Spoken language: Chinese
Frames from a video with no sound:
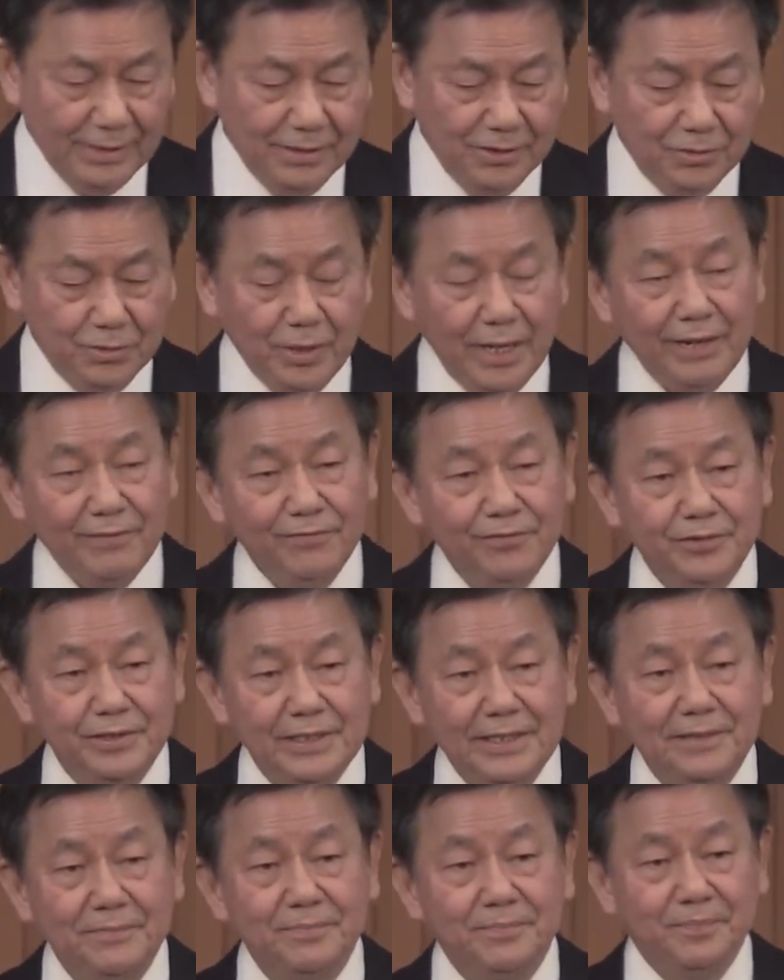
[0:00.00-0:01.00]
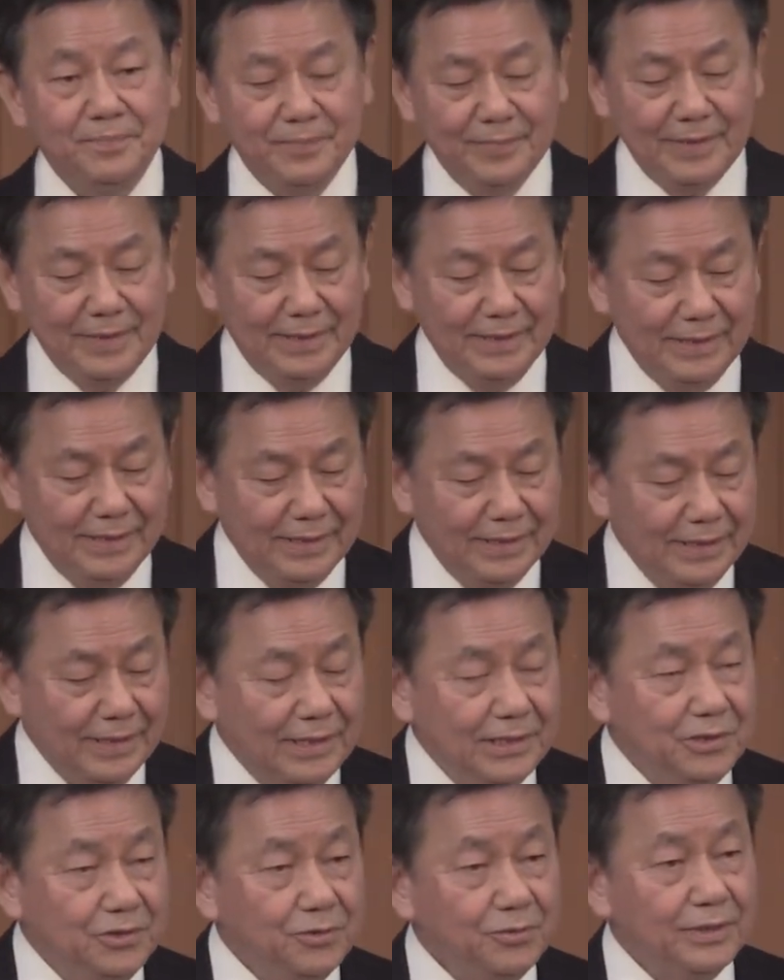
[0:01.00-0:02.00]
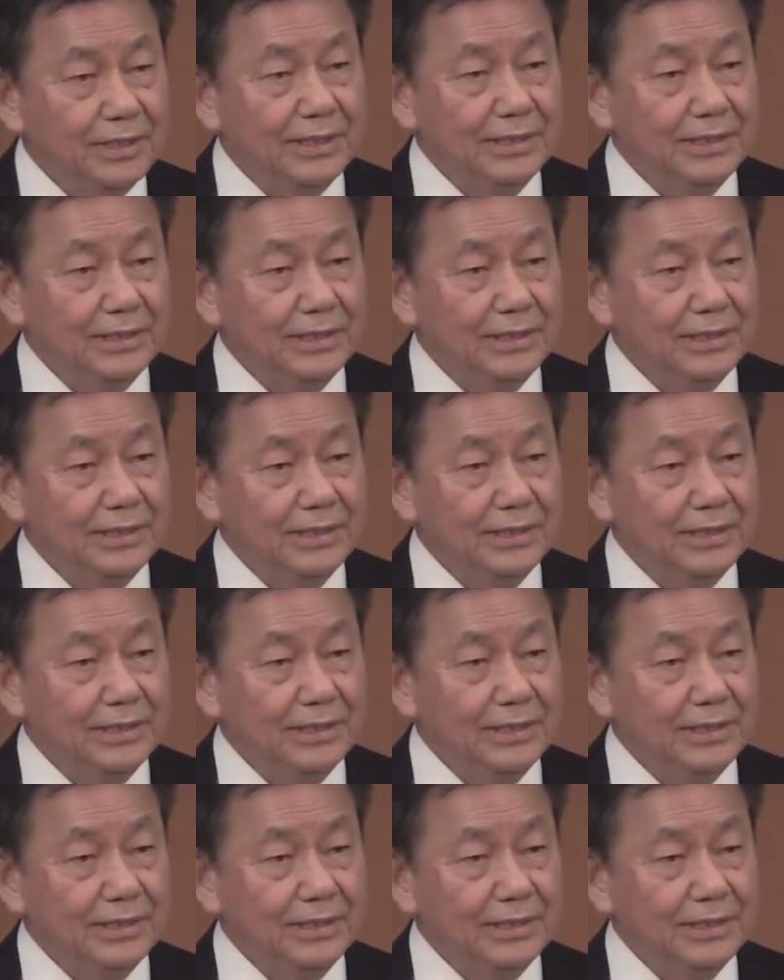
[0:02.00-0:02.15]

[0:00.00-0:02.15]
约翰福音用